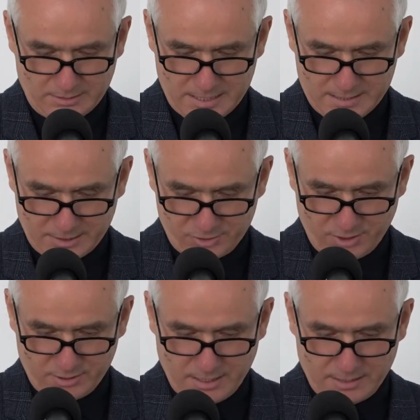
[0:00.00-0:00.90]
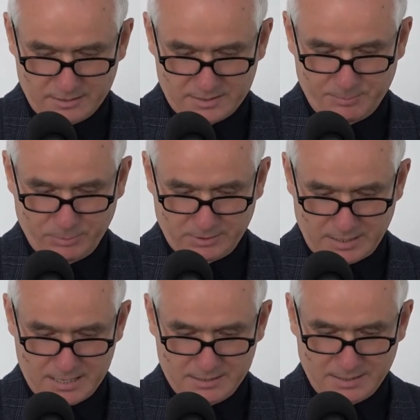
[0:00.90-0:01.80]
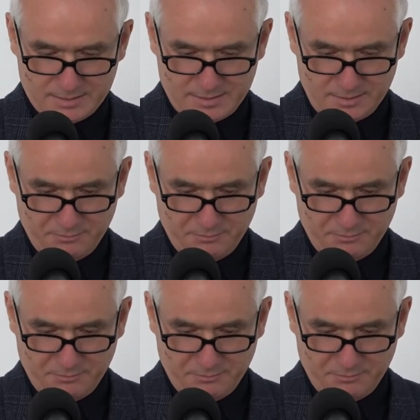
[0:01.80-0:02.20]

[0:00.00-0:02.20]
ta nadzieja spotkania z